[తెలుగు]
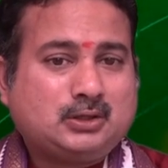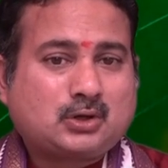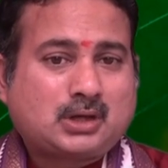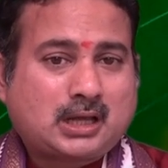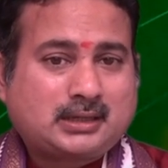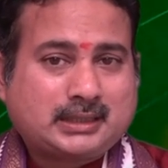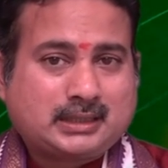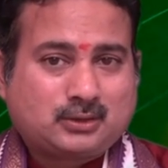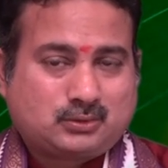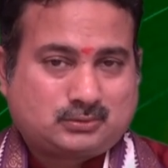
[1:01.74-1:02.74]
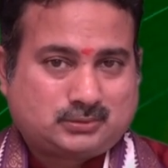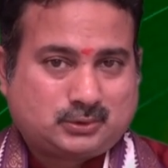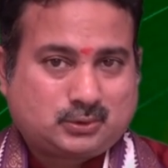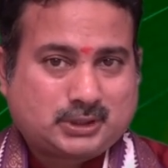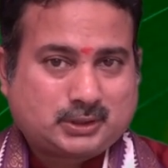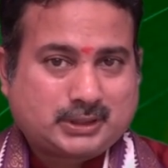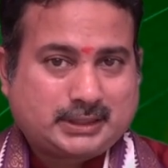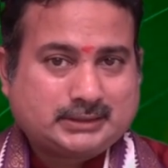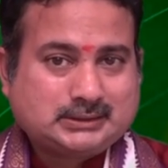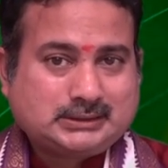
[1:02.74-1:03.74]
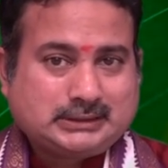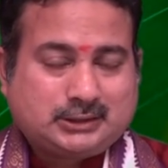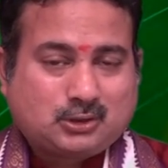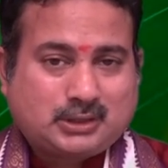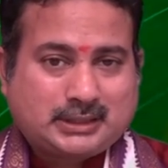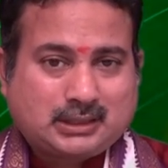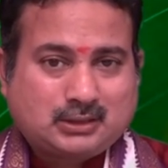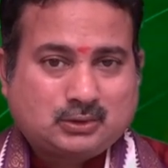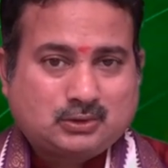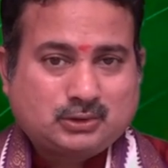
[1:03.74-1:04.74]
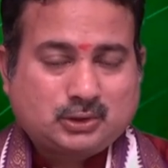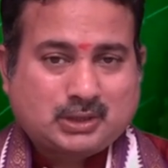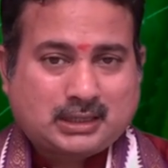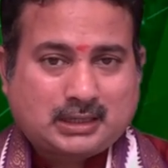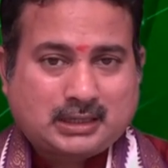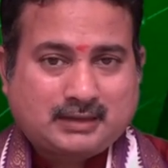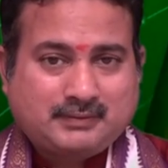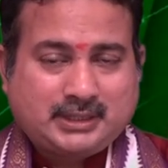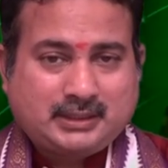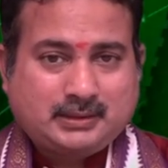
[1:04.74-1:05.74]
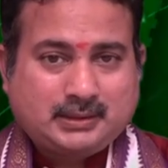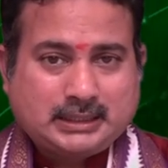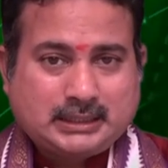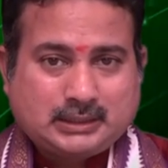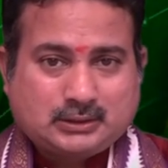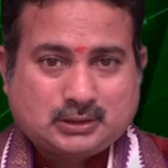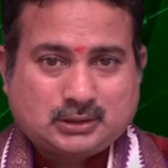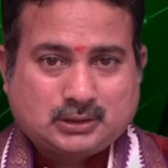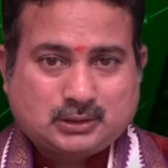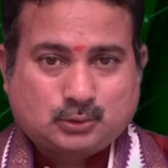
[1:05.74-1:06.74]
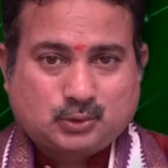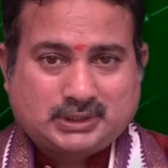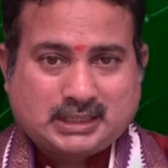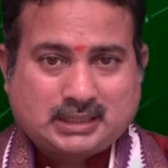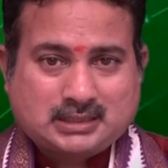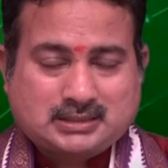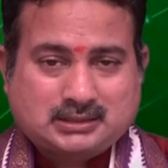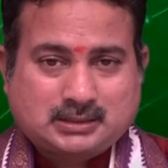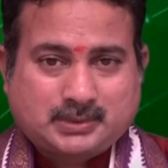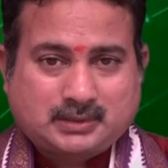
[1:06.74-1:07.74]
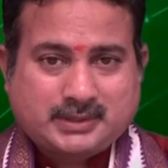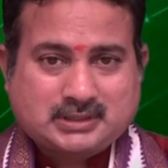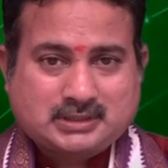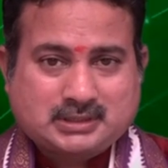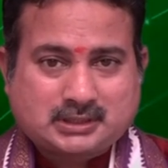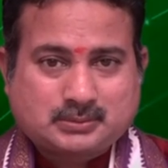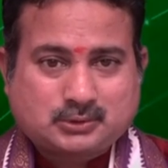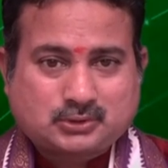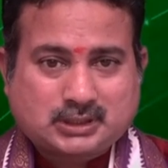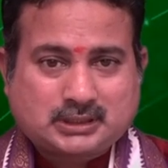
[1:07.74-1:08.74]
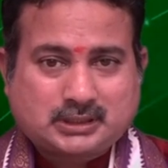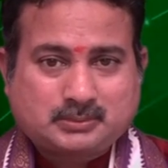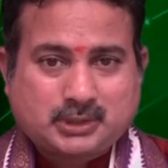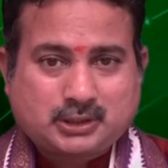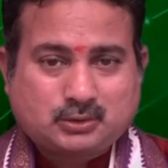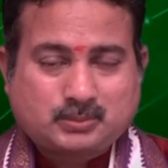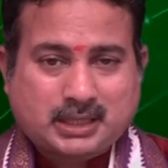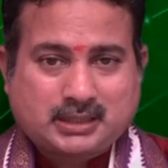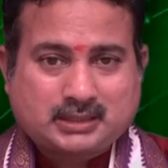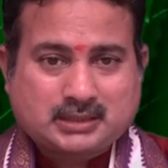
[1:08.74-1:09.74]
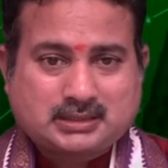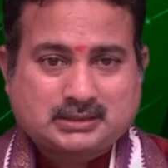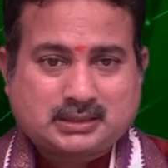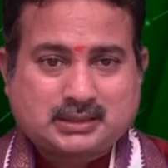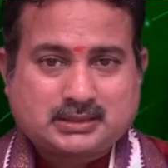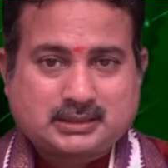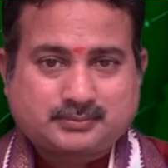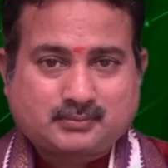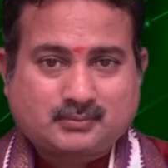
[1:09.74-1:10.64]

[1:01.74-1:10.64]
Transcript: ఈ యొక్క నెలలో ఒక ఓకే ఈ యొక్క నెలలో ఈ యొక్క రవి కృతికా నక్షత్ర ప్రవేశం జరగబోతున్నది మరియు భరణి నక్షత్రం నుంచి